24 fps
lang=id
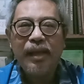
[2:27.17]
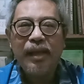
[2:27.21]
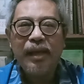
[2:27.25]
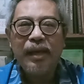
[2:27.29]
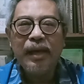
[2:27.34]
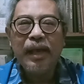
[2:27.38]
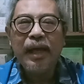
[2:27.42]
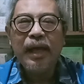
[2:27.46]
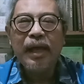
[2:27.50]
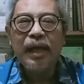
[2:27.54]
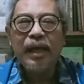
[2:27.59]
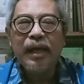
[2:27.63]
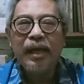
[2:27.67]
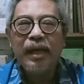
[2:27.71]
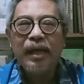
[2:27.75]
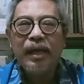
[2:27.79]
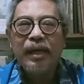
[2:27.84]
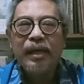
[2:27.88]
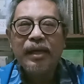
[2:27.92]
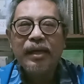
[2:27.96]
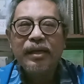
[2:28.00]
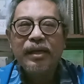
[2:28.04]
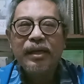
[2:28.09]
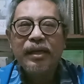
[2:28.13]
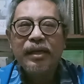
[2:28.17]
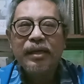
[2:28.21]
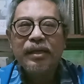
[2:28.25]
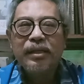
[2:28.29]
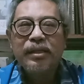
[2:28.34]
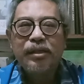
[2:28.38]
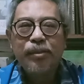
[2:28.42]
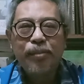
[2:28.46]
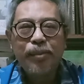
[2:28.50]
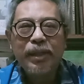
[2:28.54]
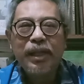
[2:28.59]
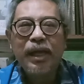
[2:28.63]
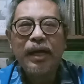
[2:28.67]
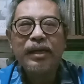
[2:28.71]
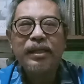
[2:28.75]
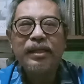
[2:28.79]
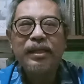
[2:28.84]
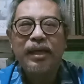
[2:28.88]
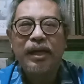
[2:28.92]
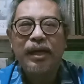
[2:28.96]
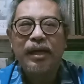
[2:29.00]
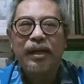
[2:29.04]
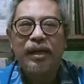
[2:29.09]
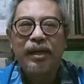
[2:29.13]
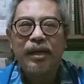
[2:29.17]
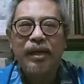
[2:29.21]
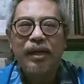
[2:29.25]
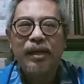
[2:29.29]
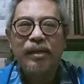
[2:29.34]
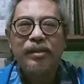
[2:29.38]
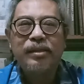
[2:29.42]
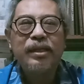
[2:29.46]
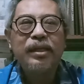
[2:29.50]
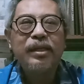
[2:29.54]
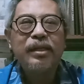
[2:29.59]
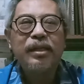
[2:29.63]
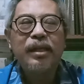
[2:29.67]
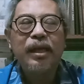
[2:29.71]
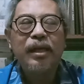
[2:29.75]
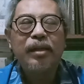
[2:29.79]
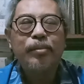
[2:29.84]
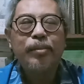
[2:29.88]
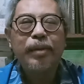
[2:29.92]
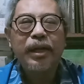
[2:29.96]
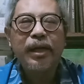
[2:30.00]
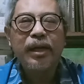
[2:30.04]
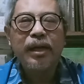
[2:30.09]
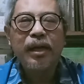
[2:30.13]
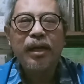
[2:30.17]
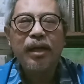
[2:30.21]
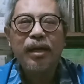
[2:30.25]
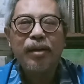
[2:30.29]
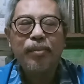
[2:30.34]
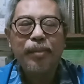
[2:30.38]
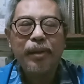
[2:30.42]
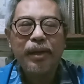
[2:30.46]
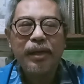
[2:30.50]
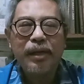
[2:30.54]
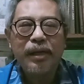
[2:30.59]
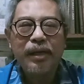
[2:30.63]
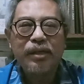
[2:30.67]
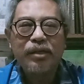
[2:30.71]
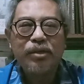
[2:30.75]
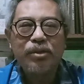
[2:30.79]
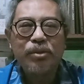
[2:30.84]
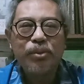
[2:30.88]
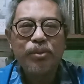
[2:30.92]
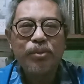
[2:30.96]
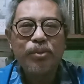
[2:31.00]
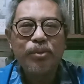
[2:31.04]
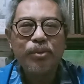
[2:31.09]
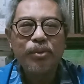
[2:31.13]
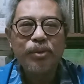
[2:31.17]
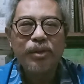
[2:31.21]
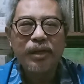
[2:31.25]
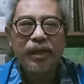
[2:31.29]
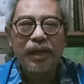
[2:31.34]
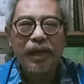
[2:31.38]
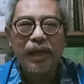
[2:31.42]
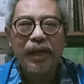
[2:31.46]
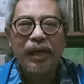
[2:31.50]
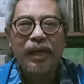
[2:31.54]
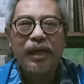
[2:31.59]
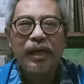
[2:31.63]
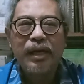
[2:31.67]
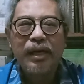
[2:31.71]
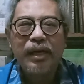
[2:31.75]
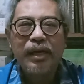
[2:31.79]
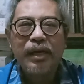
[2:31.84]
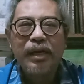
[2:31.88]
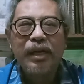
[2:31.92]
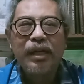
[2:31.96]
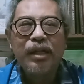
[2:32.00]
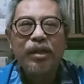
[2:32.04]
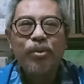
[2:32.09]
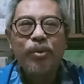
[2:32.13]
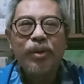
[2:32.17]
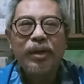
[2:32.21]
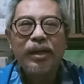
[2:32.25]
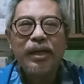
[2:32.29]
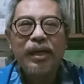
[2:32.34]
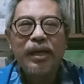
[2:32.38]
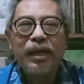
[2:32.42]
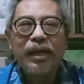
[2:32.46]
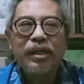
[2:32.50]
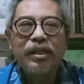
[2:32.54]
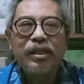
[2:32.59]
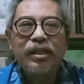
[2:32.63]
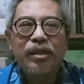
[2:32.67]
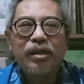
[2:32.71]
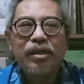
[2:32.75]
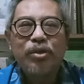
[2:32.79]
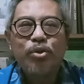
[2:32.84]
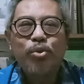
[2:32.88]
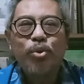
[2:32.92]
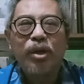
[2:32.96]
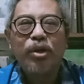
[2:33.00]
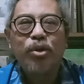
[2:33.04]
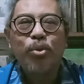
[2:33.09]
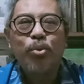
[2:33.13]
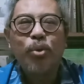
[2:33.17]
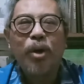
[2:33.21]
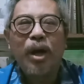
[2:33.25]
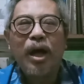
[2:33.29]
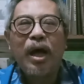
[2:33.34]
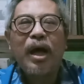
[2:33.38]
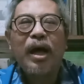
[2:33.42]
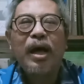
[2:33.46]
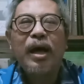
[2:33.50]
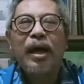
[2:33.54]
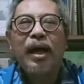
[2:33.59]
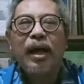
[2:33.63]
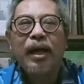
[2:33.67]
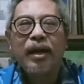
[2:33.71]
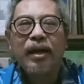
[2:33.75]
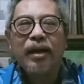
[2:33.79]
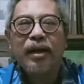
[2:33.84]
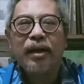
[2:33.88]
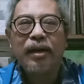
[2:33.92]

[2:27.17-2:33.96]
Nah, sebenarnya kecintaan mereka kepada sukunya itu adalah suatu akar